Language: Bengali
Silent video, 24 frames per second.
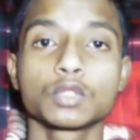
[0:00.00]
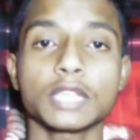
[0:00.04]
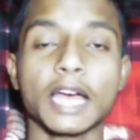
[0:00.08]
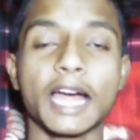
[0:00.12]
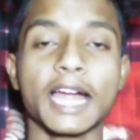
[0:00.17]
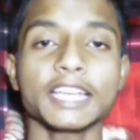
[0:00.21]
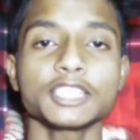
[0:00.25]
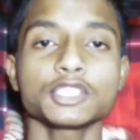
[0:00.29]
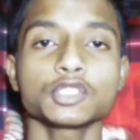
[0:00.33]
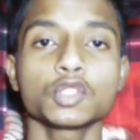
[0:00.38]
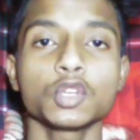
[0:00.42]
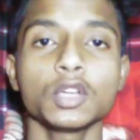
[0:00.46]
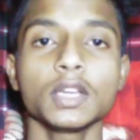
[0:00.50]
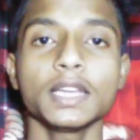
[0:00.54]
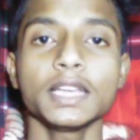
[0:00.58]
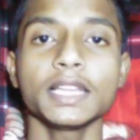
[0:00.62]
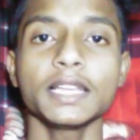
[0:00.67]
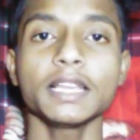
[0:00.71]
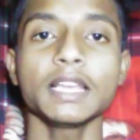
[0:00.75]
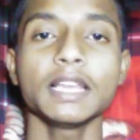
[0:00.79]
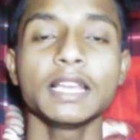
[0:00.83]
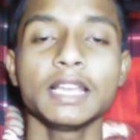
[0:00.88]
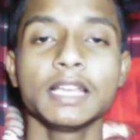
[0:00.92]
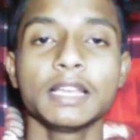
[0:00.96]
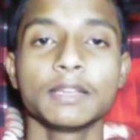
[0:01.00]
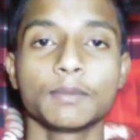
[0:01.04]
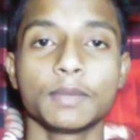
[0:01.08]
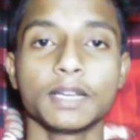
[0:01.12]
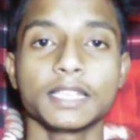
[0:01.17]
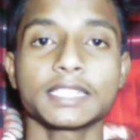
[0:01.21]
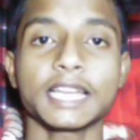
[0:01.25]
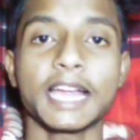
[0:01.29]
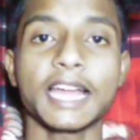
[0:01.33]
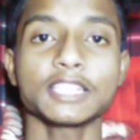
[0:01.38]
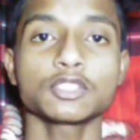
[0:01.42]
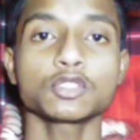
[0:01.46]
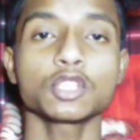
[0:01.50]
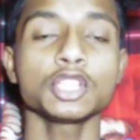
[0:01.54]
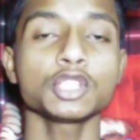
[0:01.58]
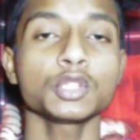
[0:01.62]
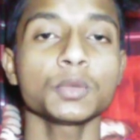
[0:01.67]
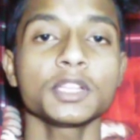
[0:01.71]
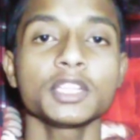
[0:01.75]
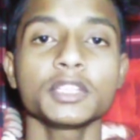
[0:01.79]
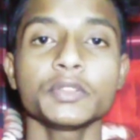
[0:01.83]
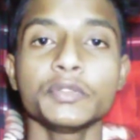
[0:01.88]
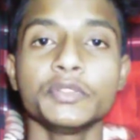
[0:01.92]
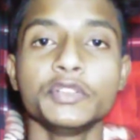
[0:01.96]
সার্চ করলে মানে সার্চ করলে
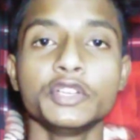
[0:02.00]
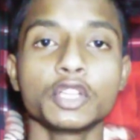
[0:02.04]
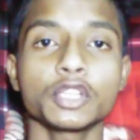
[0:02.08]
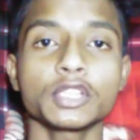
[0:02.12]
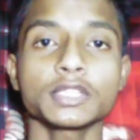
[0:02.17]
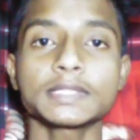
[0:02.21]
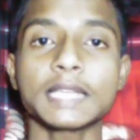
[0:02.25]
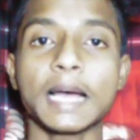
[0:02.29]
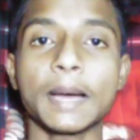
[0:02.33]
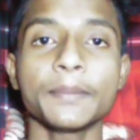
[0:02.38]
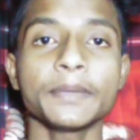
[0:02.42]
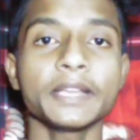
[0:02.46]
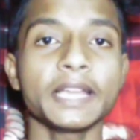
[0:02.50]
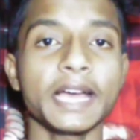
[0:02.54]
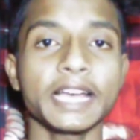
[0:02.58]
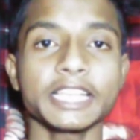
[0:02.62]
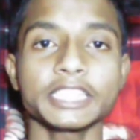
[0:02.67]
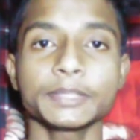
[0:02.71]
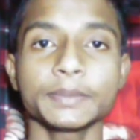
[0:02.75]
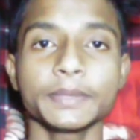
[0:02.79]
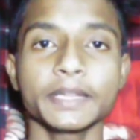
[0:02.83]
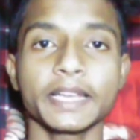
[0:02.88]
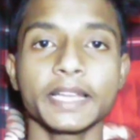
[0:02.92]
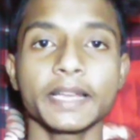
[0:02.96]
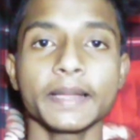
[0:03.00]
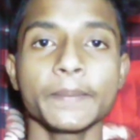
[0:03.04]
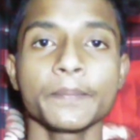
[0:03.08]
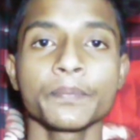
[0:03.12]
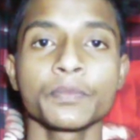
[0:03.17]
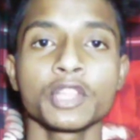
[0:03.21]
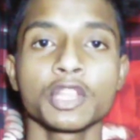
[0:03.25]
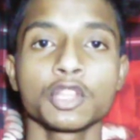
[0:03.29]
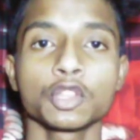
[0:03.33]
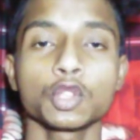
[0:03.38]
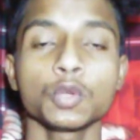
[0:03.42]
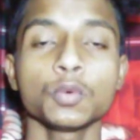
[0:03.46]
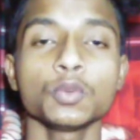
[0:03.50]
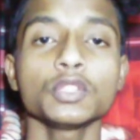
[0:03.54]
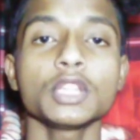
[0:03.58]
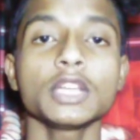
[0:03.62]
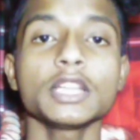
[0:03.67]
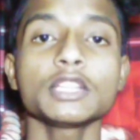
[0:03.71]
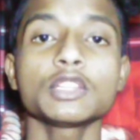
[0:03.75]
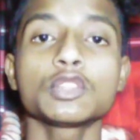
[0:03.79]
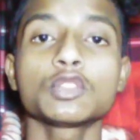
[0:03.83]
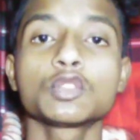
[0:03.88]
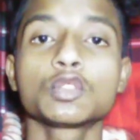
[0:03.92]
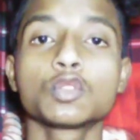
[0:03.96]
তোমাদের তো ভিডিও তো সামনে আসবে না তো
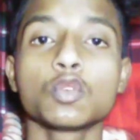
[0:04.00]
বন্ধুরা